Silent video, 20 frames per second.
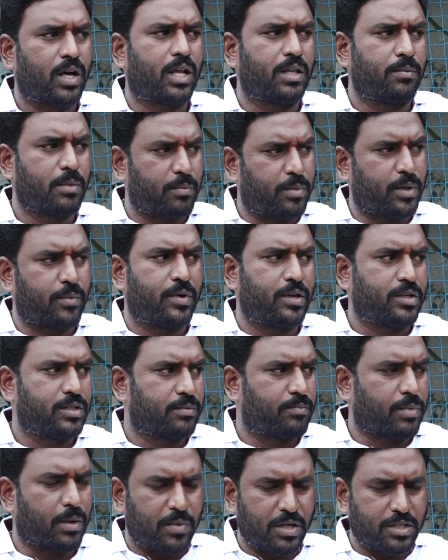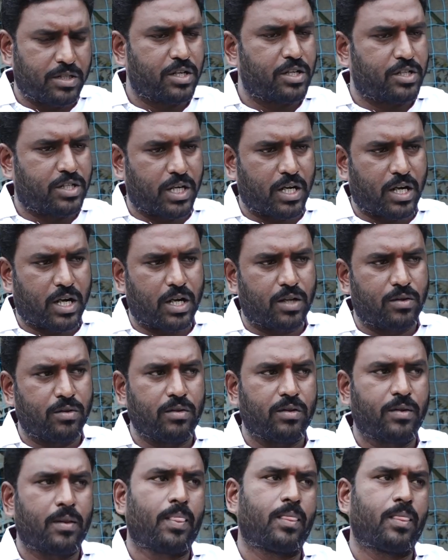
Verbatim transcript: అది మేము పబ్లిసి పబ్లిసిటీ చేయట్లేదు